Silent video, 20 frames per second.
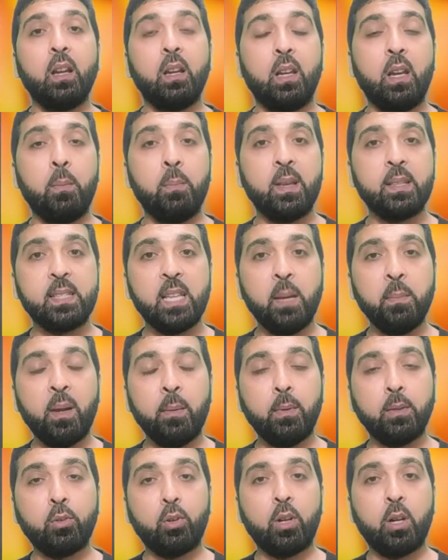لما الزعيم
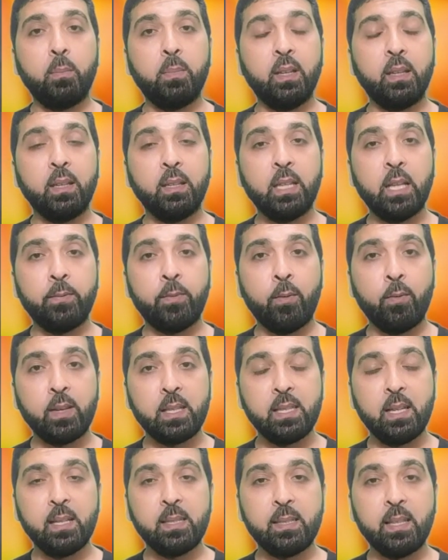أحمد عرابي اتنفى في
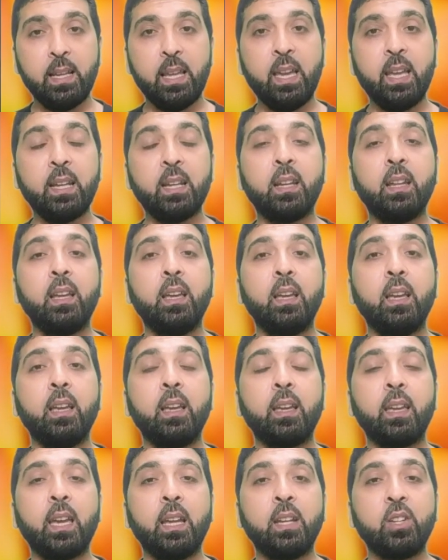جزيرة سيلان
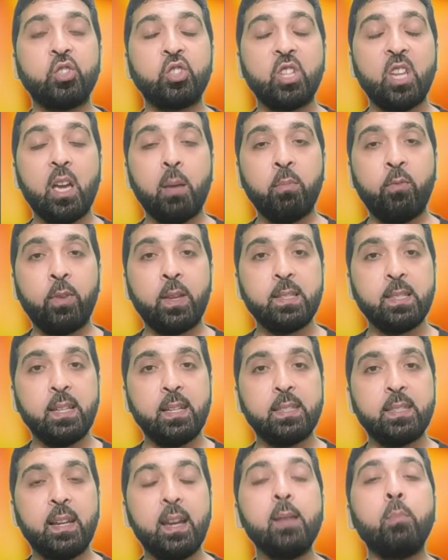كان الشعب في
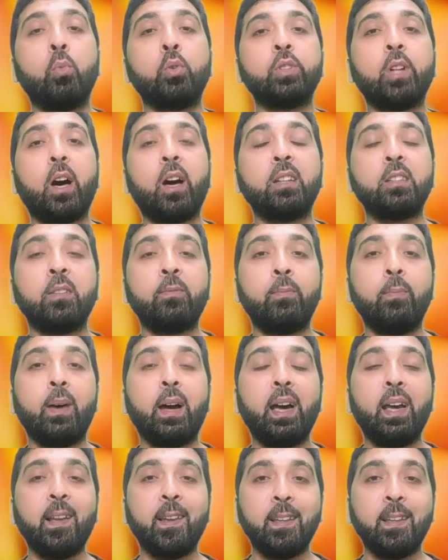جزيرة العين متعاطف معاه